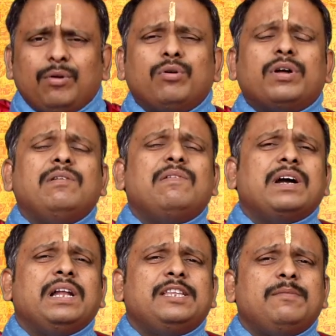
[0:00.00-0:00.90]
கொடுக்கல்
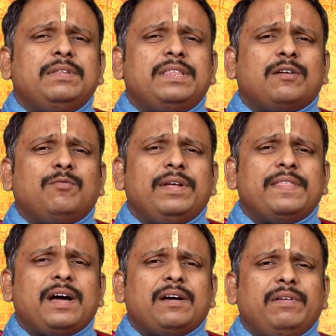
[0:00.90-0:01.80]
வாங்கல் திருப்தி
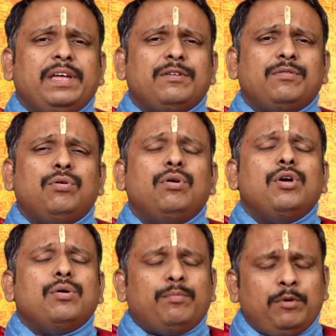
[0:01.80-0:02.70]
தரக்கூடியதாகவே
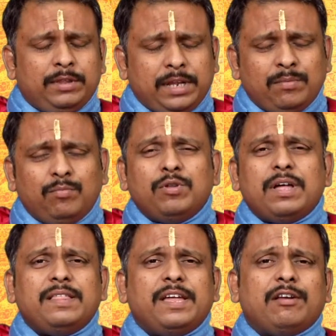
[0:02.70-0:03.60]
இருக்கும் தன்
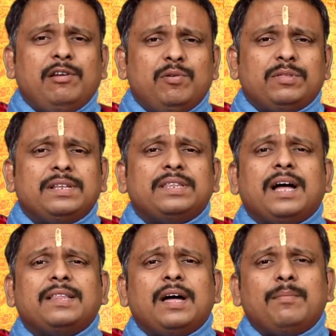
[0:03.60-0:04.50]
மூதாதையர்களையோ தன்
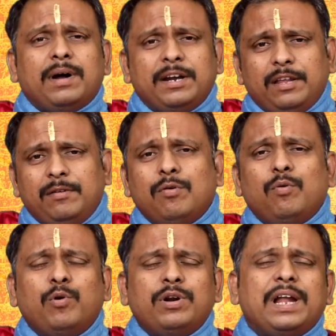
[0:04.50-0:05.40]
தாத்தா பாட்டியோ
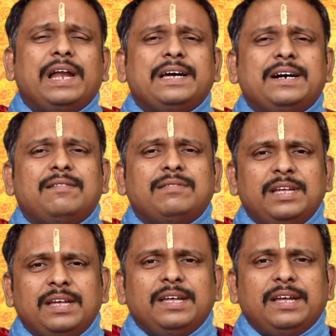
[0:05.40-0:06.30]
ஒரு
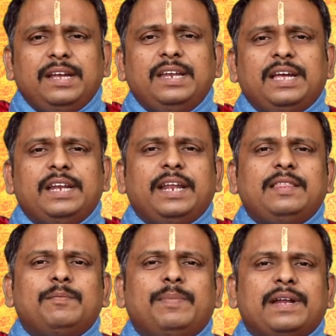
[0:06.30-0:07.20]
நாளைக்காவது இன்றைக்கி
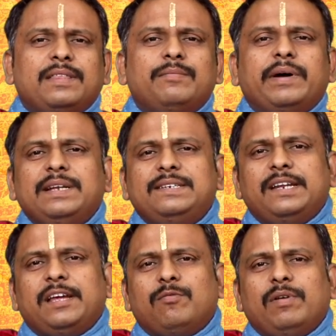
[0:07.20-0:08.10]
நினைத்து பார்த்து மகிழ்ச்சி
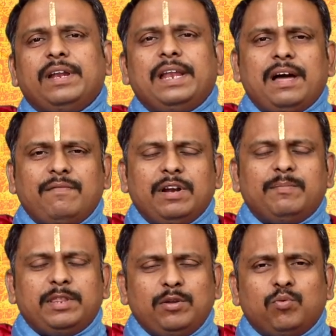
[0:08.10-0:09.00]
அடையக்கூடிய நிலை அவங்கள
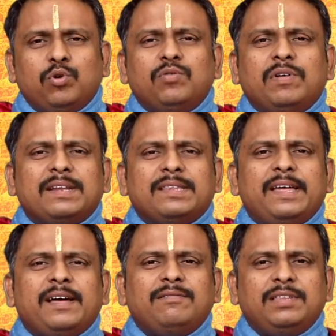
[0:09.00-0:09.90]
பற்றி ஒரு
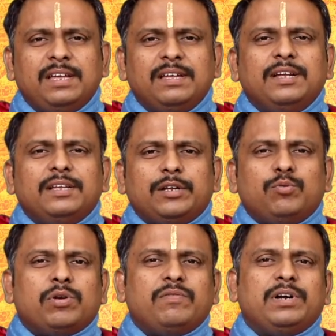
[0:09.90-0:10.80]
வார்த்தையாவது
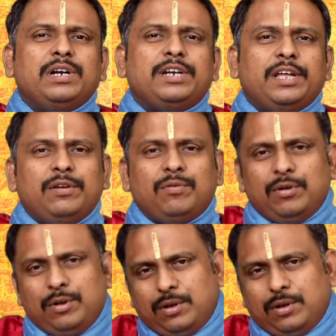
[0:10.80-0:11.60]
தன் உறவுகள்கிட்டையோ